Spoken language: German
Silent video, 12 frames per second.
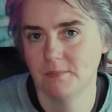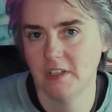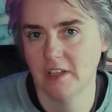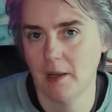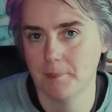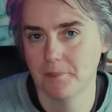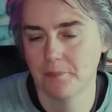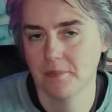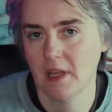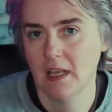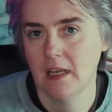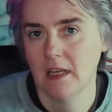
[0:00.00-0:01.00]
Tja,
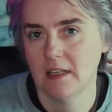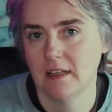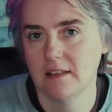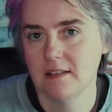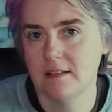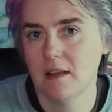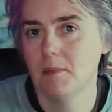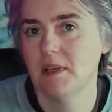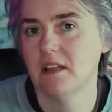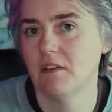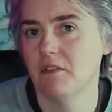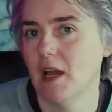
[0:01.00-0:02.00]
das ist ja mit der